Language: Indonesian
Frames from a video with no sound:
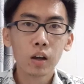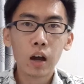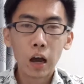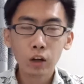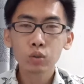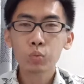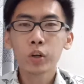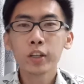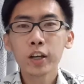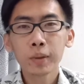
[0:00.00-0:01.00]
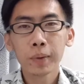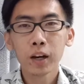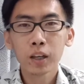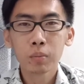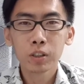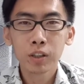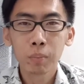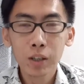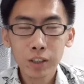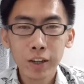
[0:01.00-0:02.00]
Halo semuanya, kembali lagi
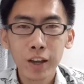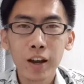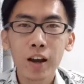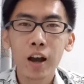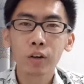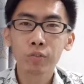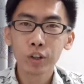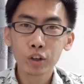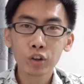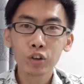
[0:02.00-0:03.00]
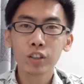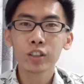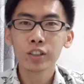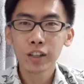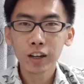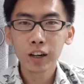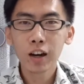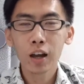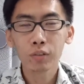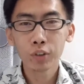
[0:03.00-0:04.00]
bersama saya Alvino di
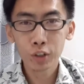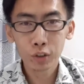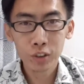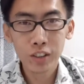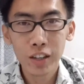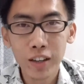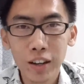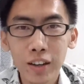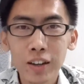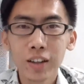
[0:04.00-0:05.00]
channel Alvino Senjaya.